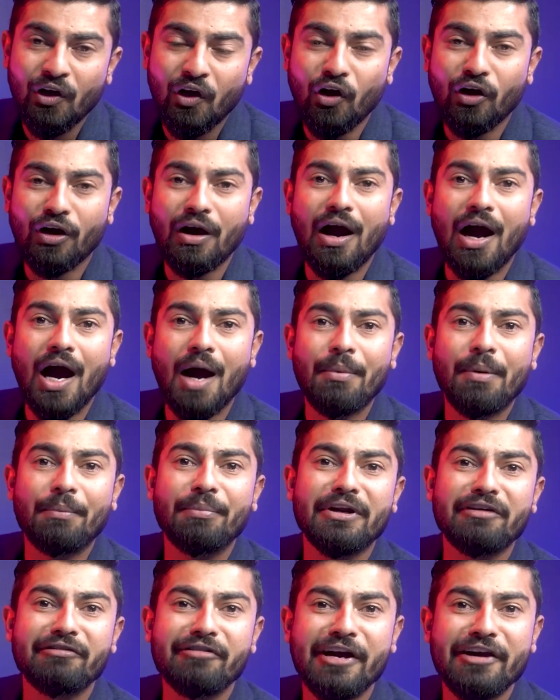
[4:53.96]
और आप
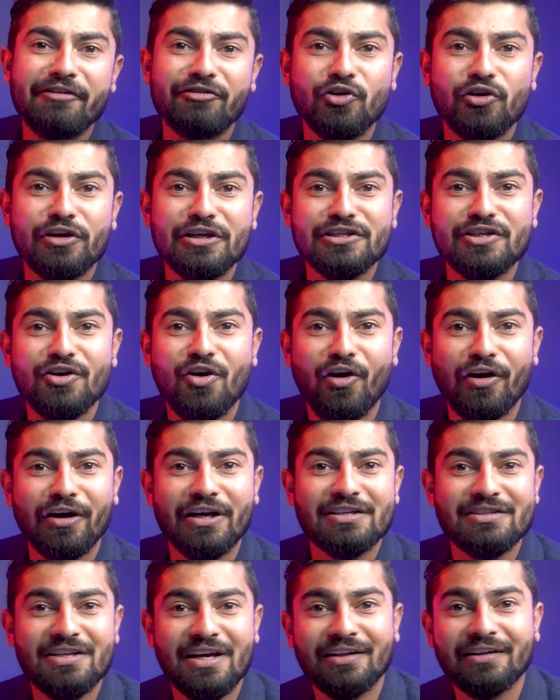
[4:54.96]
अपनी वाइफ को किसी और
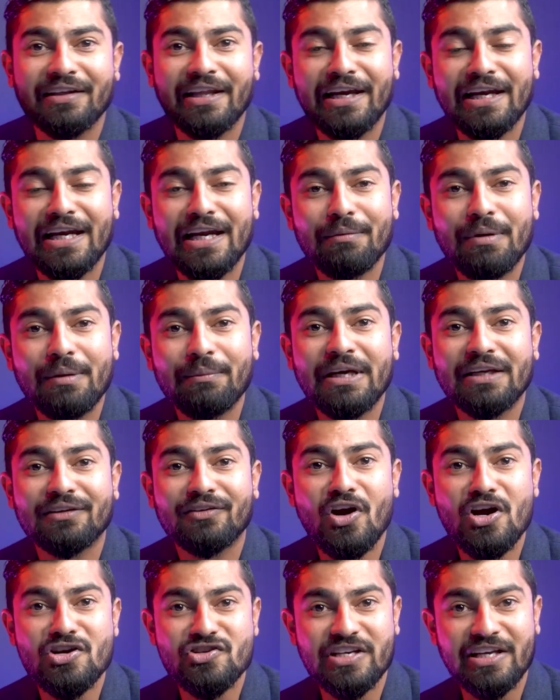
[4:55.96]
के साथ देखने में भी
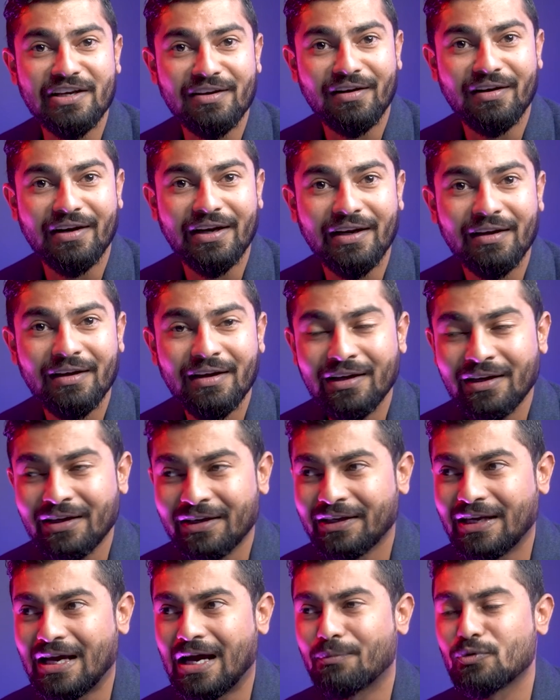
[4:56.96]
इतराज नहीं कर
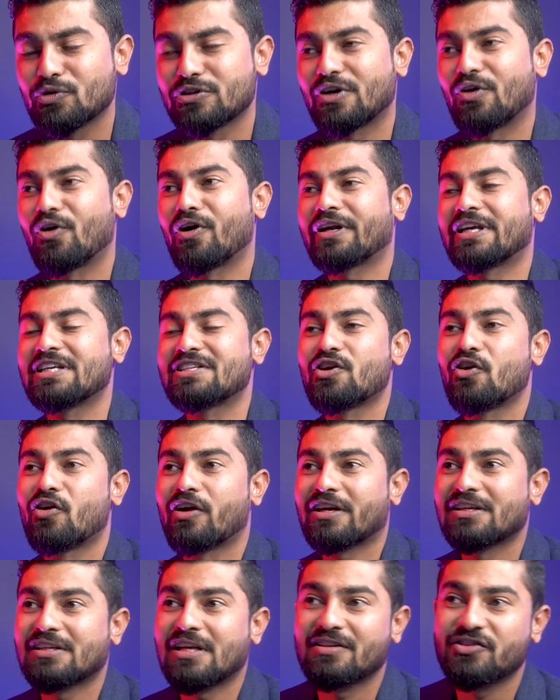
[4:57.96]
रहे या आप उसे और किसी
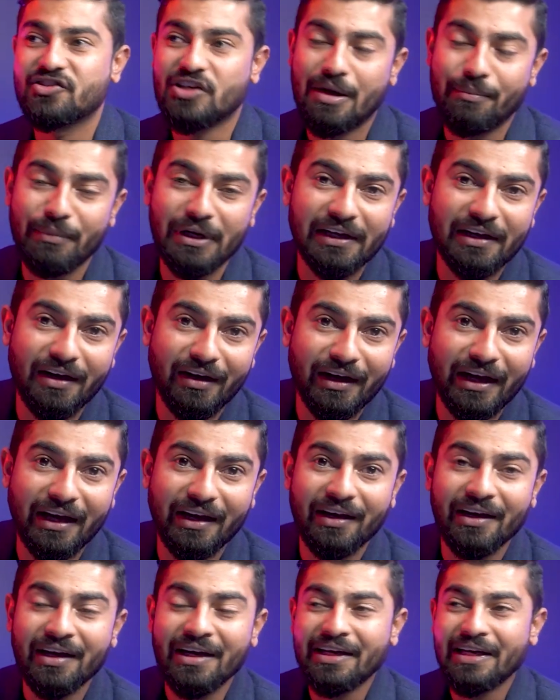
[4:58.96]
और के साथ शामिल कर रहे
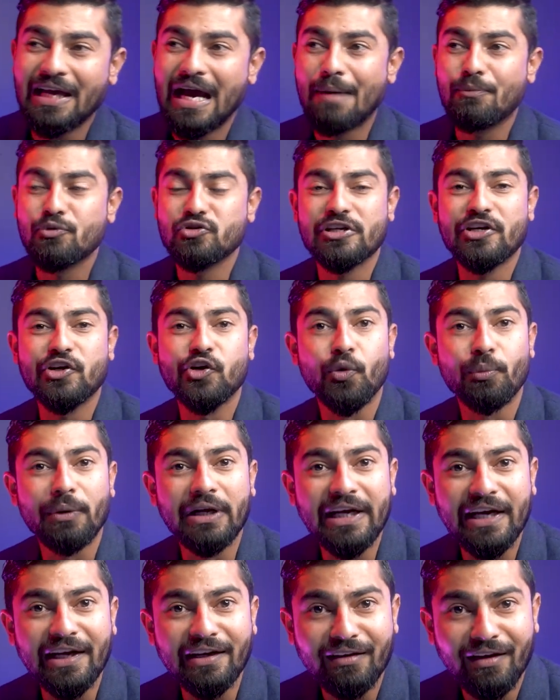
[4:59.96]
हैं आप उसे
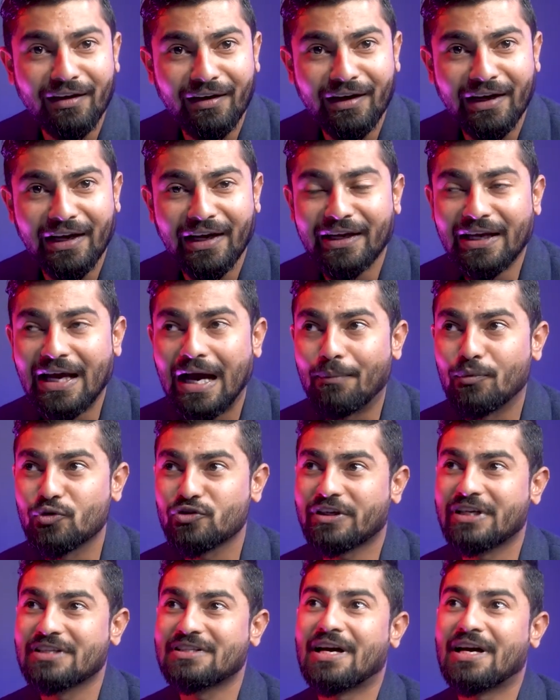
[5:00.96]
ह्यूमिलिएट कर रहे हैं या आप उसके